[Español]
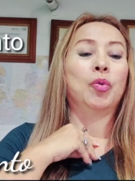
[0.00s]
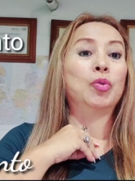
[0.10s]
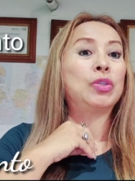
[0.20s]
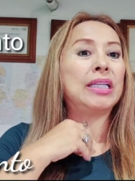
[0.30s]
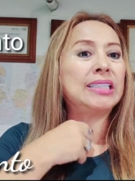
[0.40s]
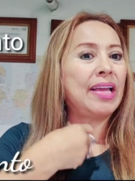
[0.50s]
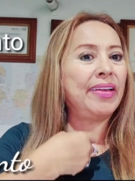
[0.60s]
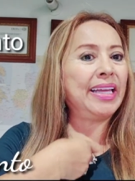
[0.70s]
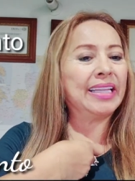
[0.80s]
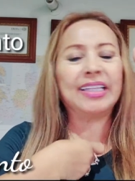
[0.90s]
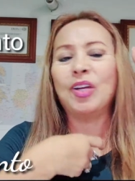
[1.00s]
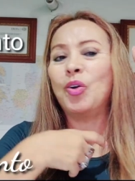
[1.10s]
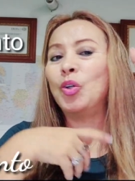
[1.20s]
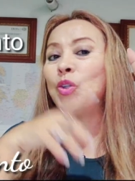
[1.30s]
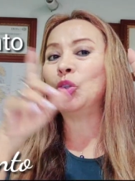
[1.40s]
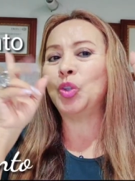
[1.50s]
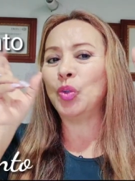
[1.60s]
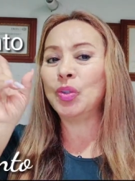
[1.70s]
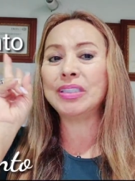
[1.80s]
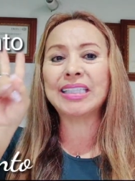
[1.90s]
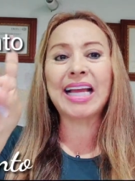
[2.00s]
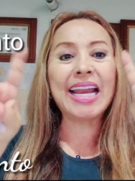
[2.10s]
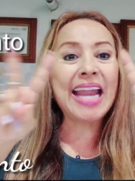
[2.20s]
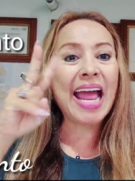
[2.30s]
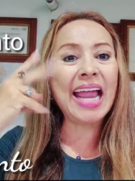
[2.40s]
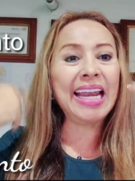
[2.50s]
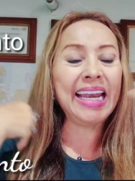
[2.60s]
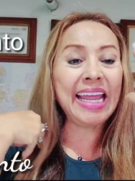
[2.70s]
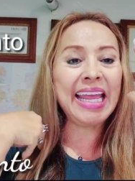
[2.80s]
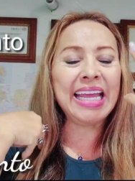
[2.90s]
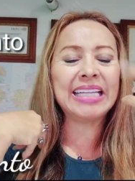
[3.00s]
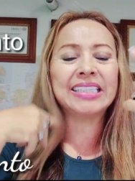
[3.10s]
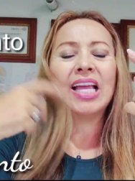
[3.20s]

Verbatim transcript: Ustedes saben que tengo dos canales,